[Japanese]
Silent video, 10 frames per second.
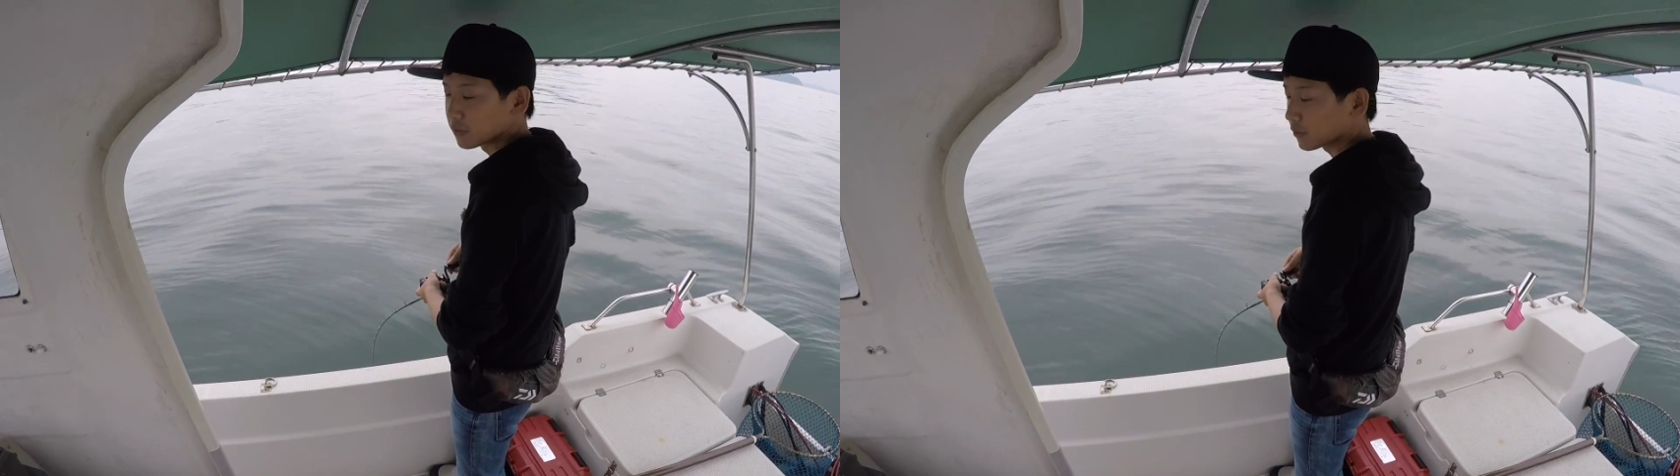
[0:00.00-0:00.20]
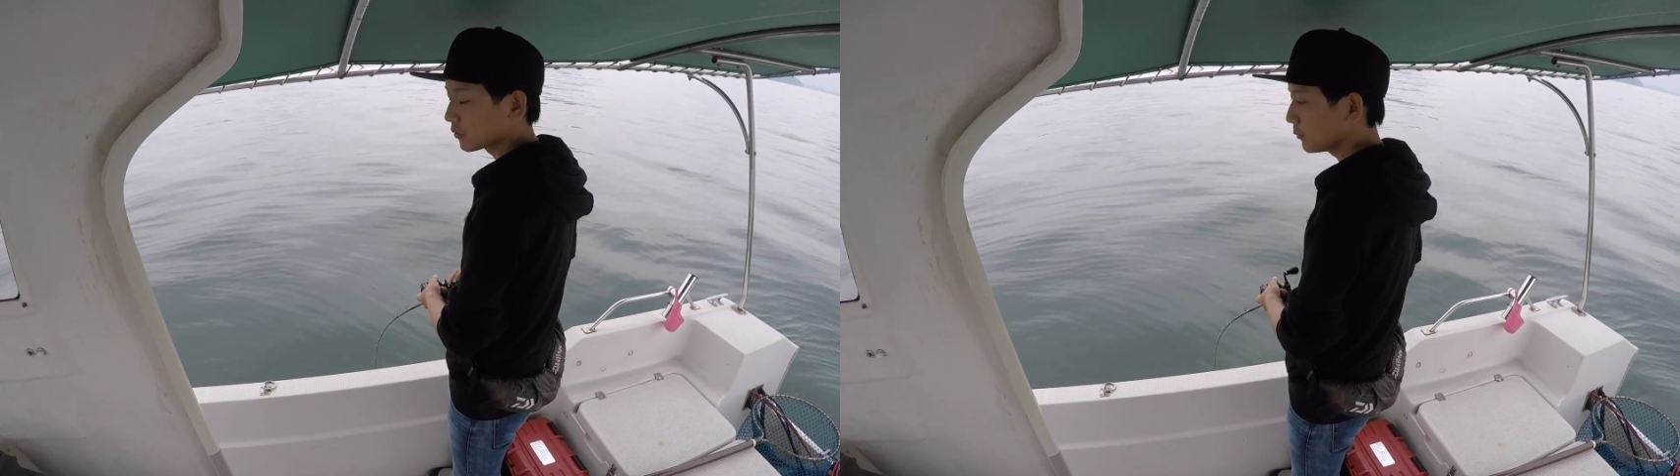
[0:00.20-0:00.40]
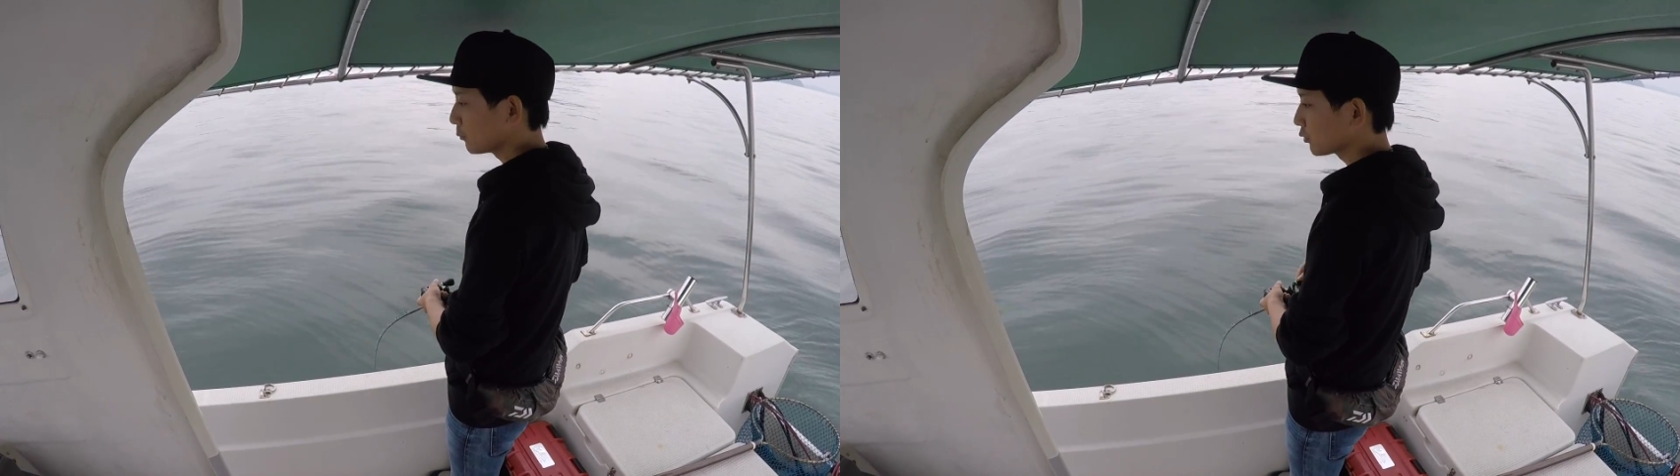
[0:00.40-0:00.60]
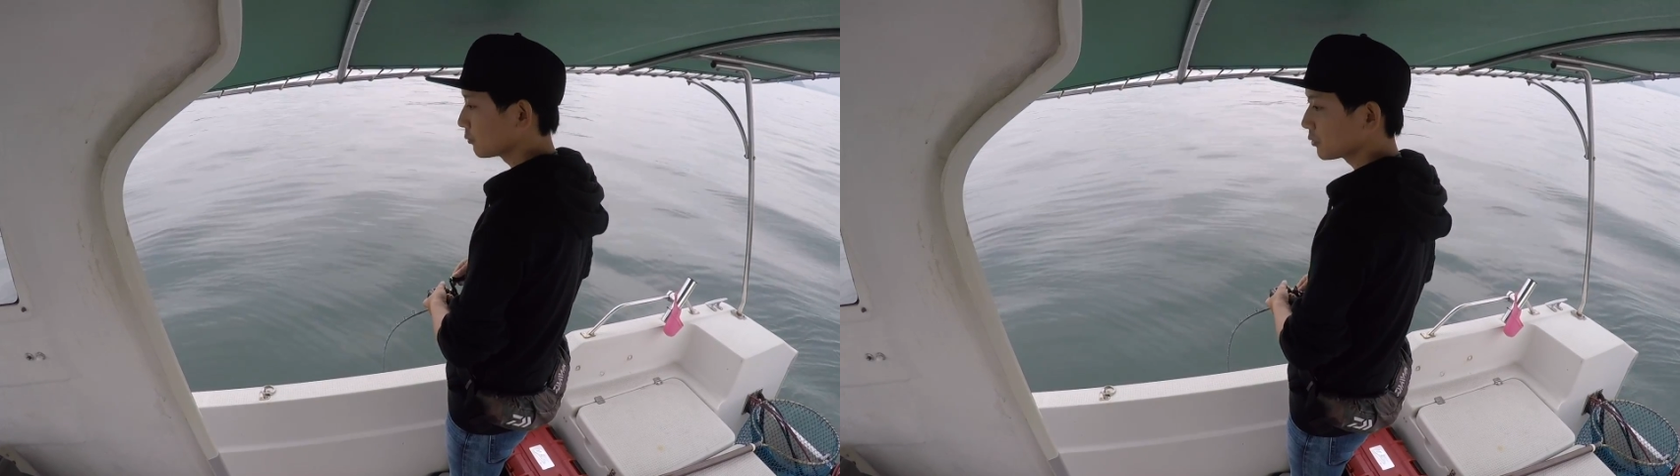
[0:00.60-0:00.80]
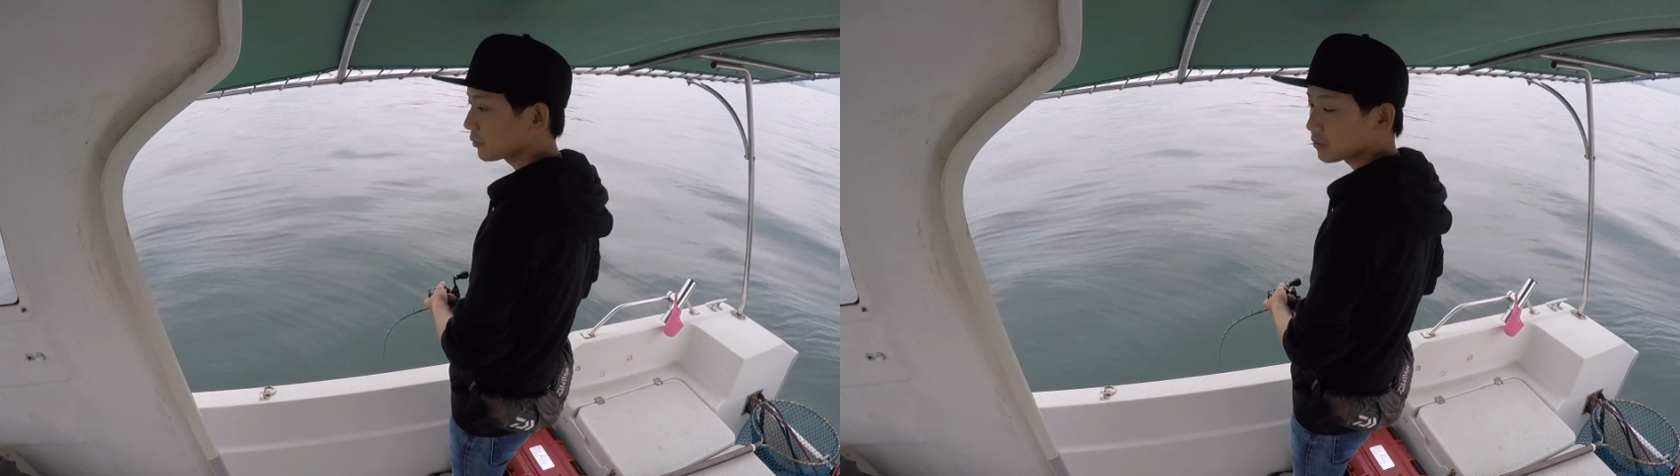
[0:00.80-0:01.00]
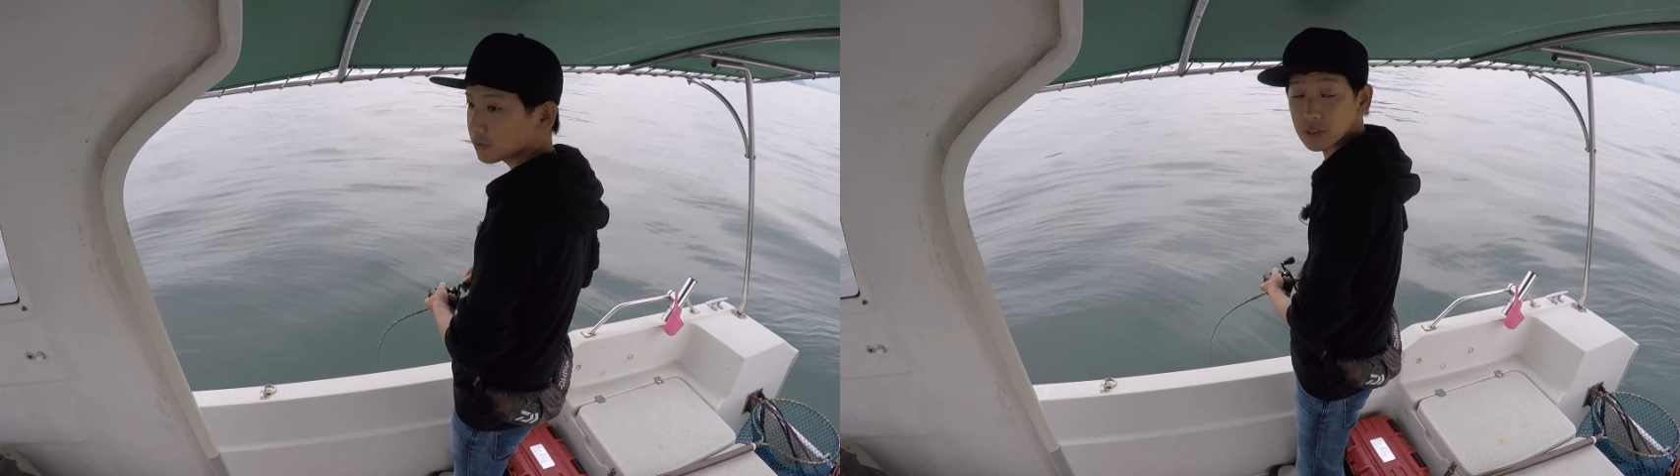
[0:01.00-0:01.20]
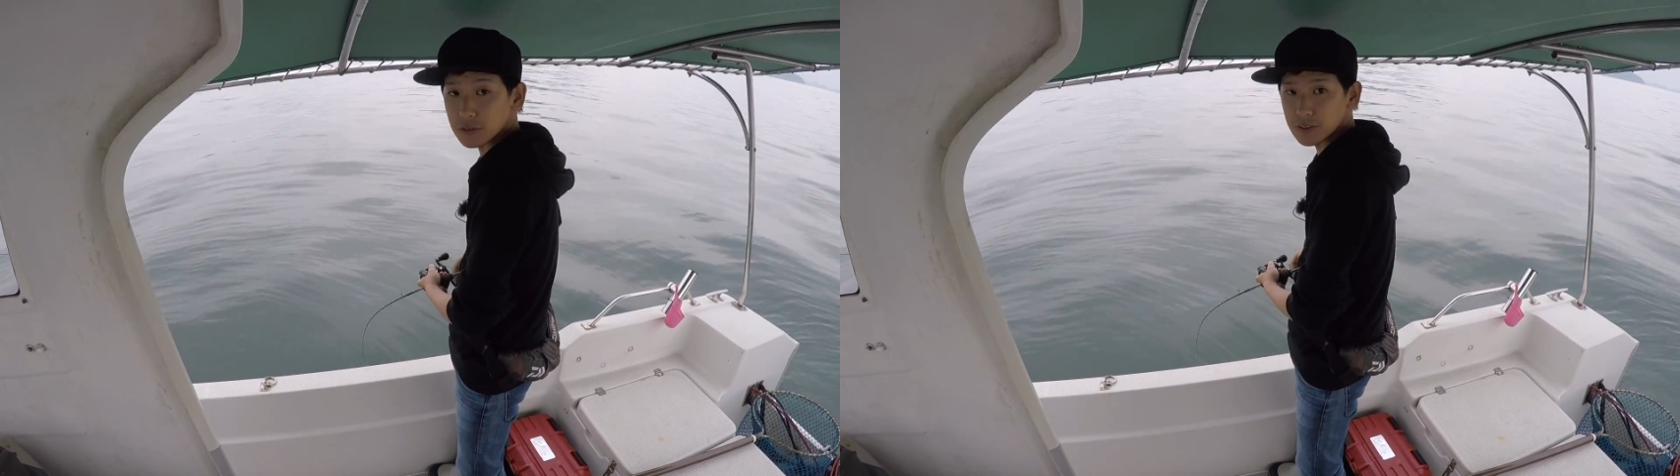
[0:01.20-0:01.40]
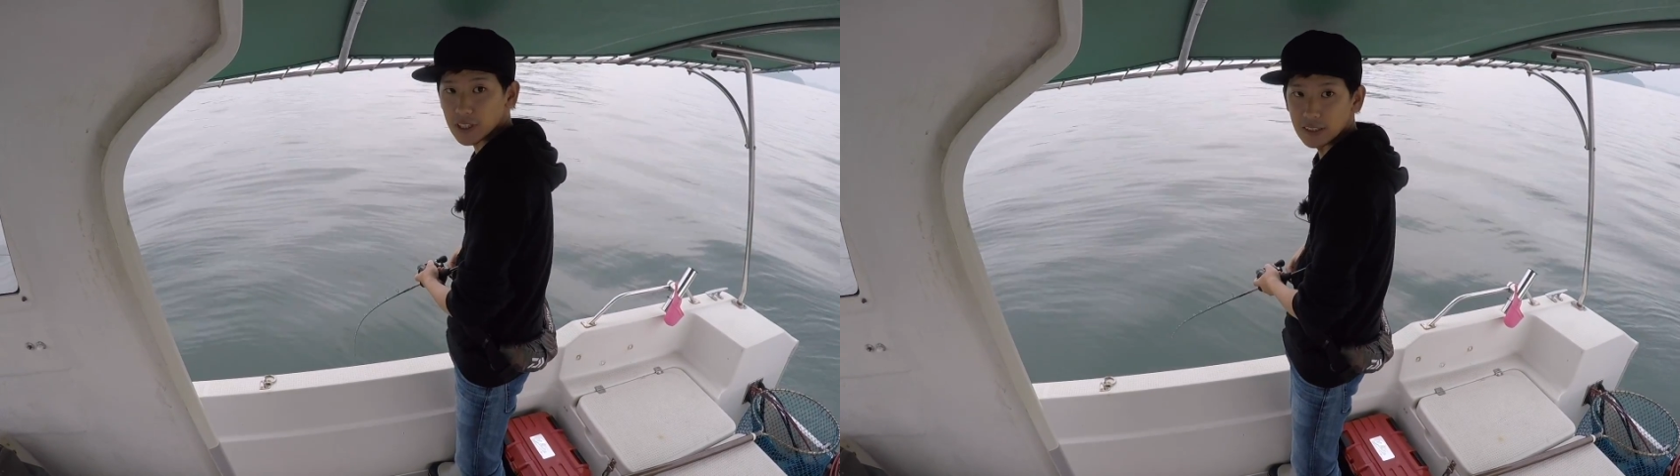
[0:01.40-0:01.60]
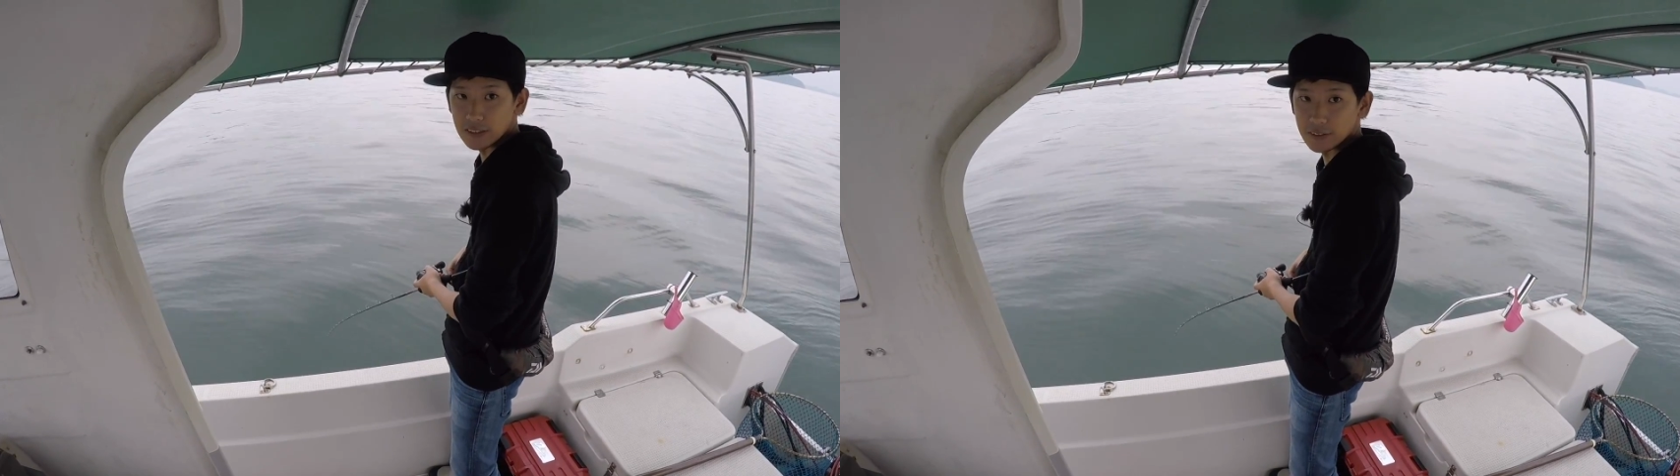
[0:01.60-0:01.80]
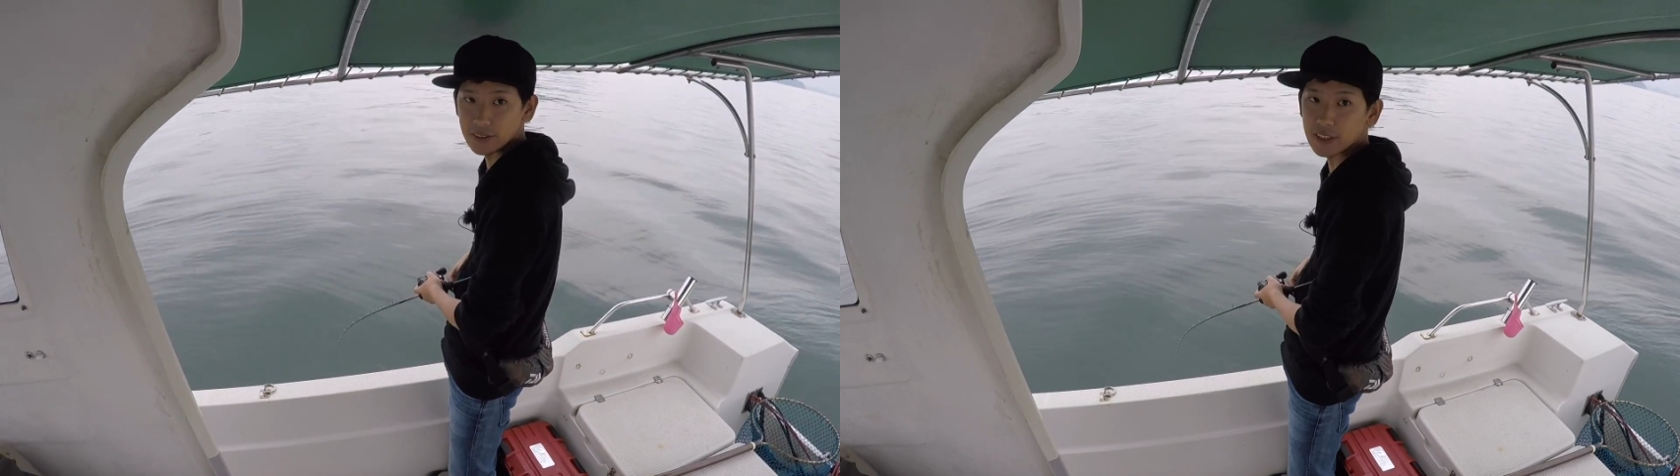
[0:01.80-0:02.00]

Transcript: これもともと祖父が乗って